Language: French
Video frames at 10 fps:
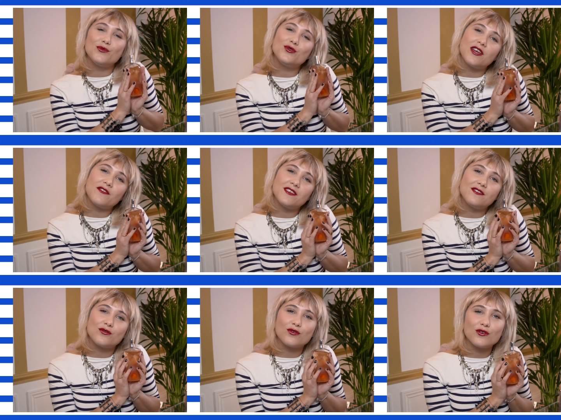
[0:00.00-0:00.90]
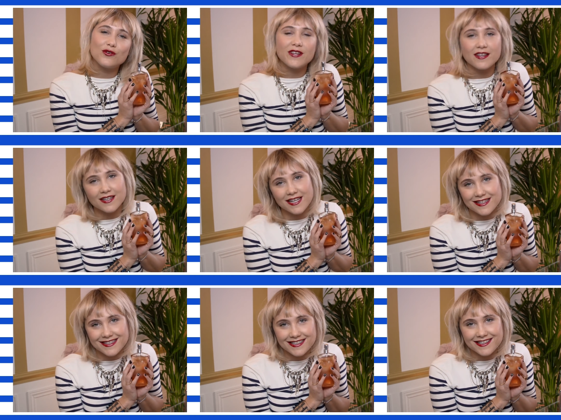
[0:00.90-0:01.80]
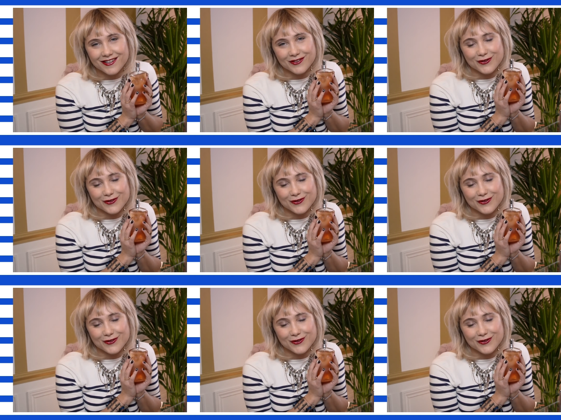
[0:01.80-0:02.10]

mon avis sur le dernier classique